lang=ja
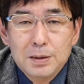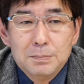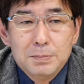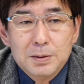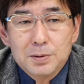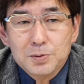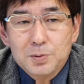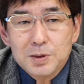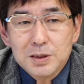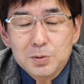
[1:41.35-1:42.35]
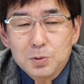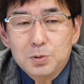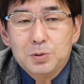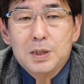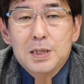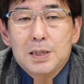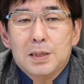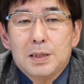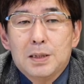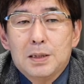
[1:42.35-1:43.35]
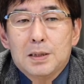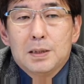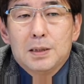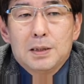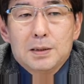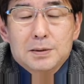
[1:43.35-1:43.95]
まあ、私も私相当のね、えー、